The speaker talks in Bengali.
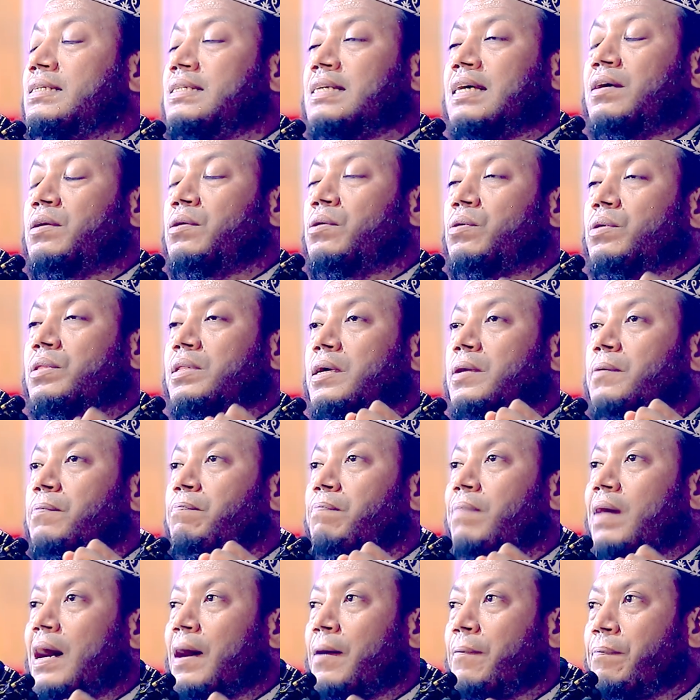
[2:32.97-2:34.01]
যেন ওদের
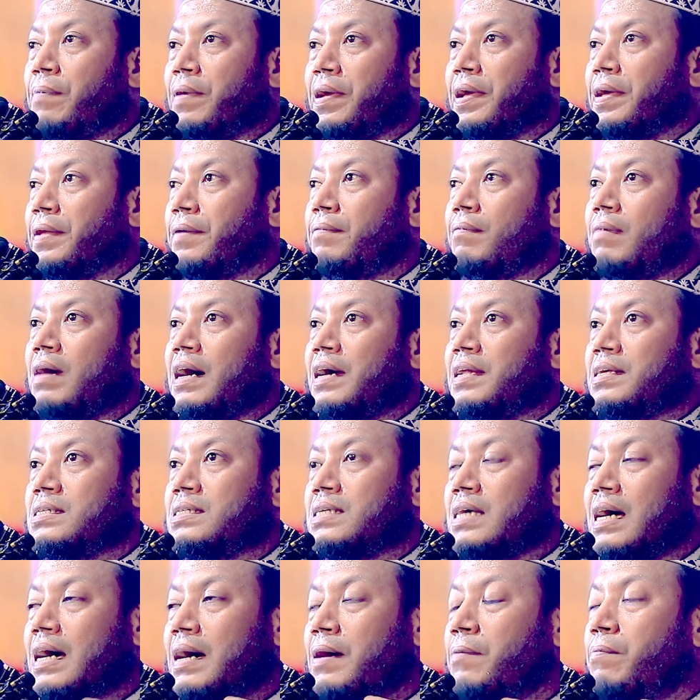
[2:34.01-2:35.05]
পাপের
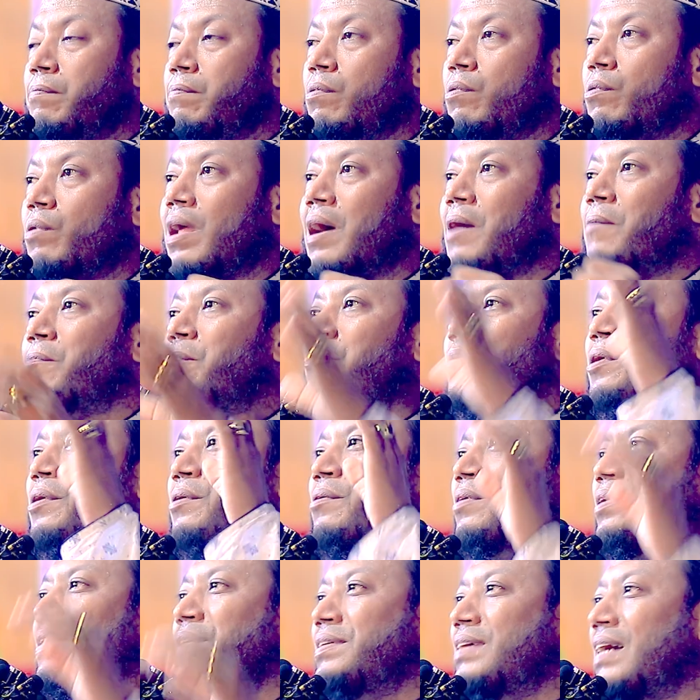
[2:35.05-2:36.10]
মার্জা পোড়াপুরি
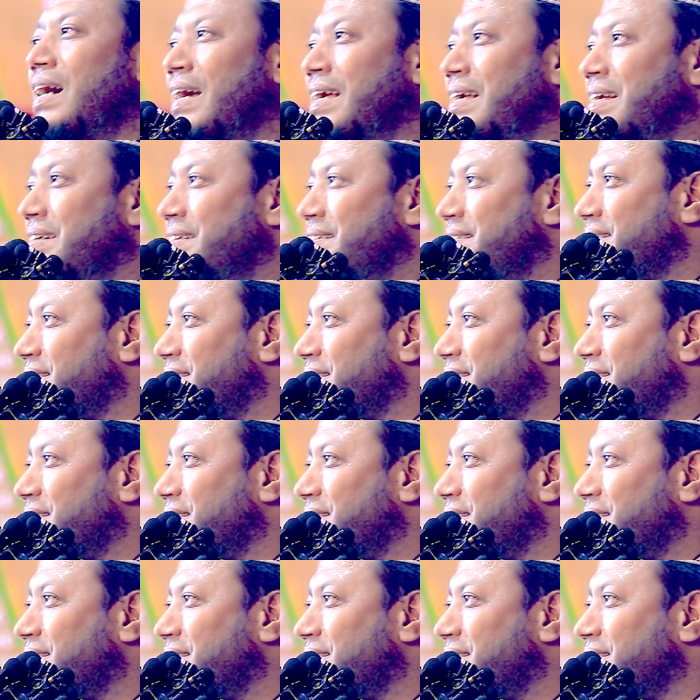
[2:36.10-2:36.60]
হয়ে যায়